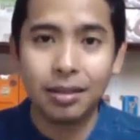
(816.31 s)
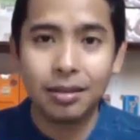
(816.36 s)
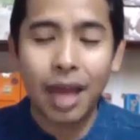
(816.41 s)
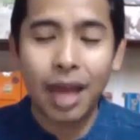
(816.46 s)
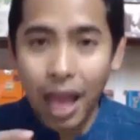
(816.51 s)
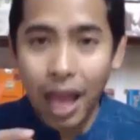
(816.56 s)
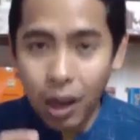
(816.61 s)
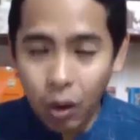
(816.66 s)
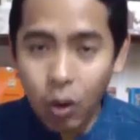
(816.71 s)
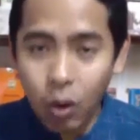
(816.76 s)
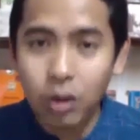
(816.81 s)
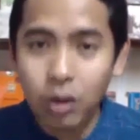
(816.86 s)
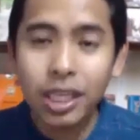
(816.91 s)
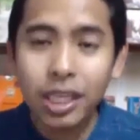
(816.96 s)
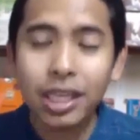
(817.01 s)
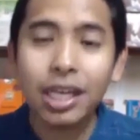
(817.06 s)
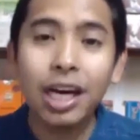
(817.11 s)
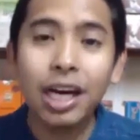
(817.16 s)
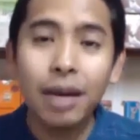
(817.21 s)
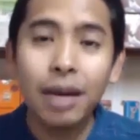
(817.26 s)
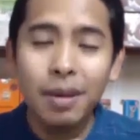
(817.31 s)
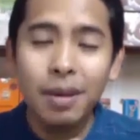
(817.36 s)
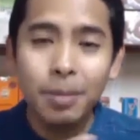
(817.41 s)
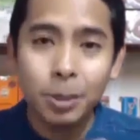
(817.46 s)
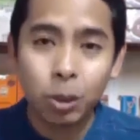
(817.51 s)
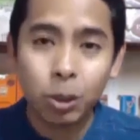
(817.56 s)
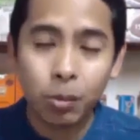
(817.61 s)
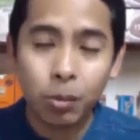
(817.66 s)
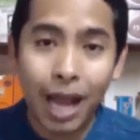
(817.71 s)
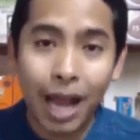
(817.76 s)
แต่คนที่เคยมีป
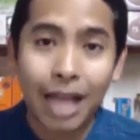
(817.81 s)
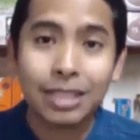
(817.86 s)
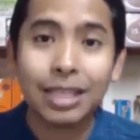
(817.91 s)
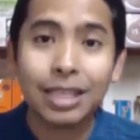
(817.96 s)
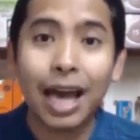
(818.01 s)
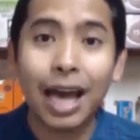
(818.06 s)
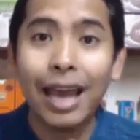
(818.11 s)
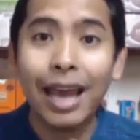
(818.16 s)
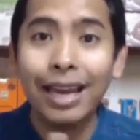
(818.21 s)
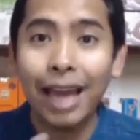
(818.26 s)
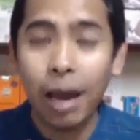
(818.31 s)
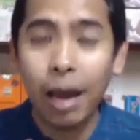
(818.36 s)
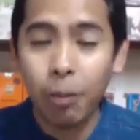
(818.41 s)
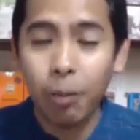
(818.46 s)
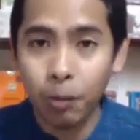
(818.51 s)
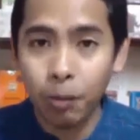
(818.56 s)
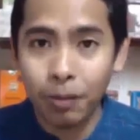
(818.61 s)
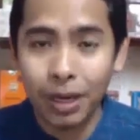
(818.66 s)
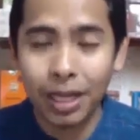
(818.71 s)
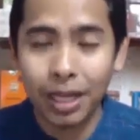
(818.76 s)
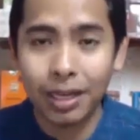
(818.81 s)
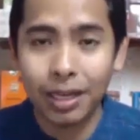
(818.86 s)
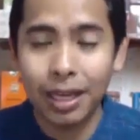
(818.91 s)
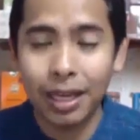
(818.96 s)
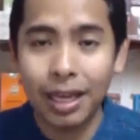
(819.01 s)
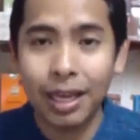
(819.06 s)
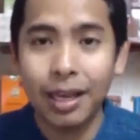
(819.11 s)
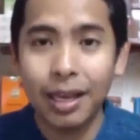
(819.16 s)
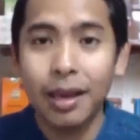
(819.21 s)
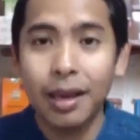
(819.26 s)
ระสบการณ์ใช้แล้วผลผลิต
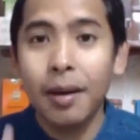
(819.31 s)
ดี